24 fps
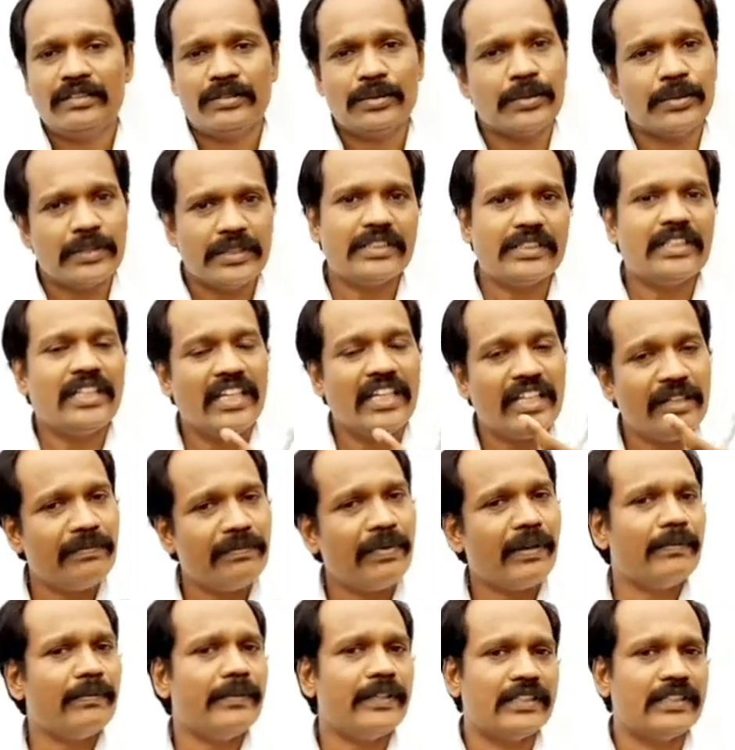थोड़ी सी
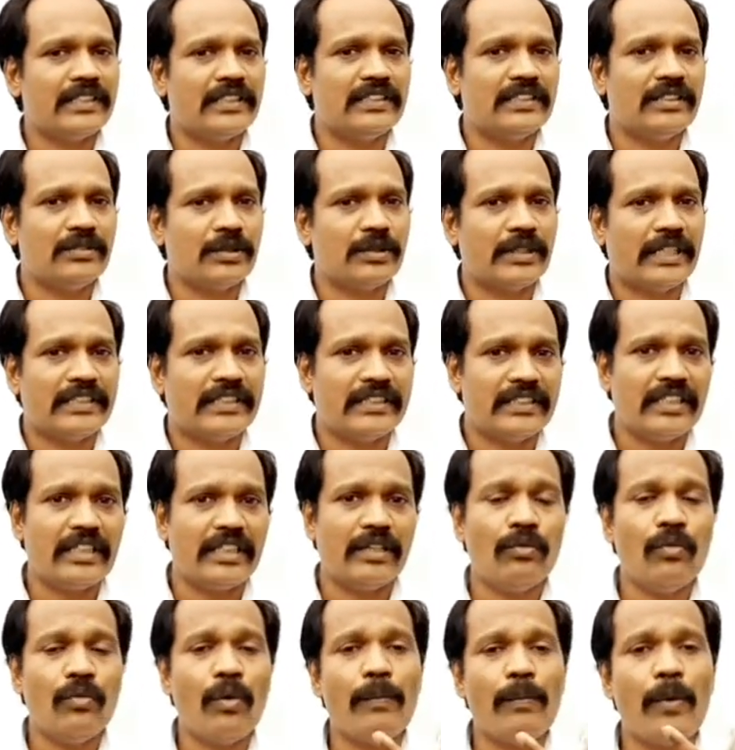इन्फॉर्मेशन जो रहती है
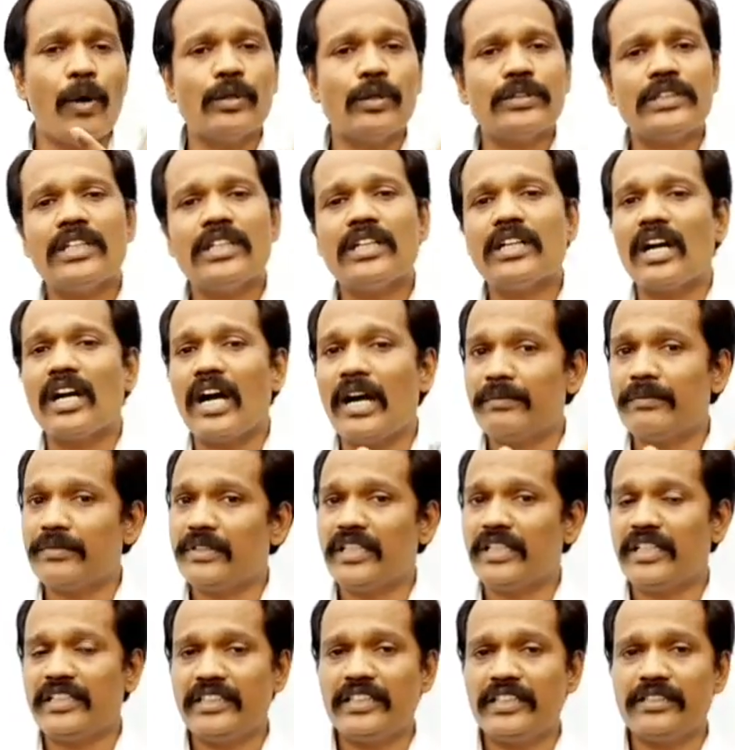वो बहुत ही काम की
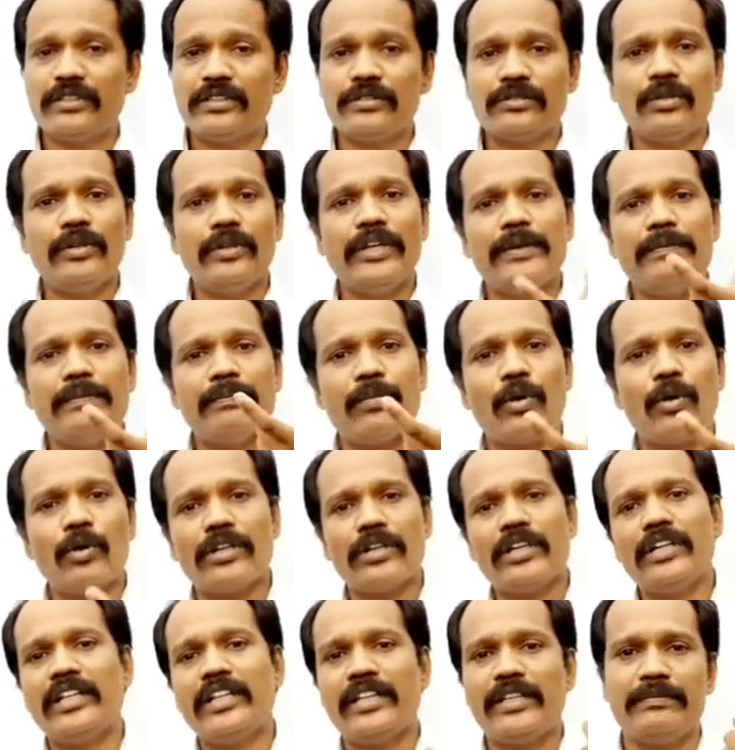रहती है जिसको
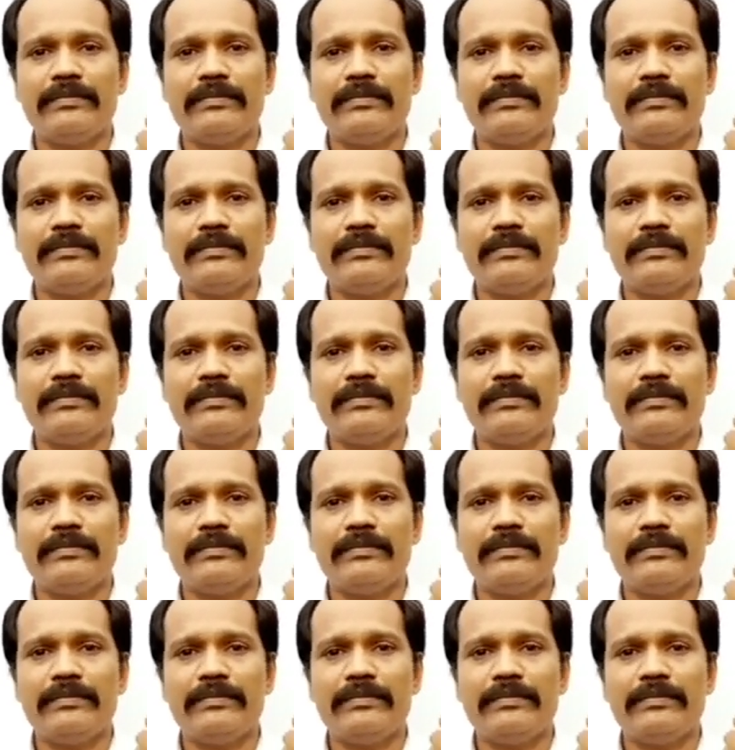इम्पोर्टेंट